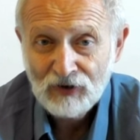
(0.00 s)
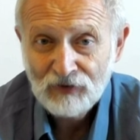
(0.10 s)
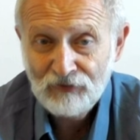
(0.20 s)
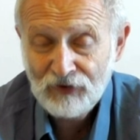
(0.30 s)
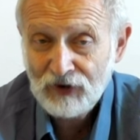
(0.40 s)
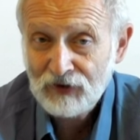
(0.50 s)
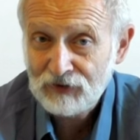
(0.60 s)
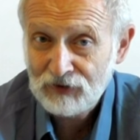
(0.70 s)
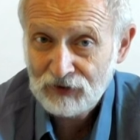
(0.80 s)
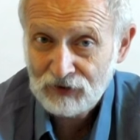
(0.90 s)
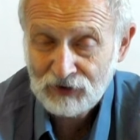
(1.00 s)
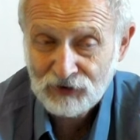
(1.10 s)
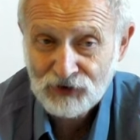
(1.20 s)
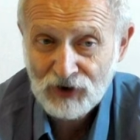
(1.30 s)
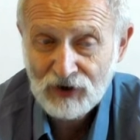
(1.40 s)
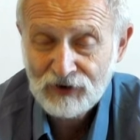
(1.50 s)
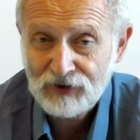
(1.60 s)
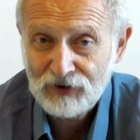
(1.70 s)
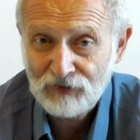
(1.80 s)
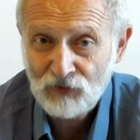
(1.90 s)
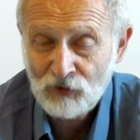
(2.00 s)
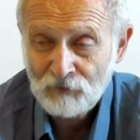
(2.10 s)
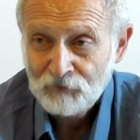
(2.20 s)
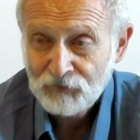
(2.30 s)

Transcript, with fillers: вы э, лишаете его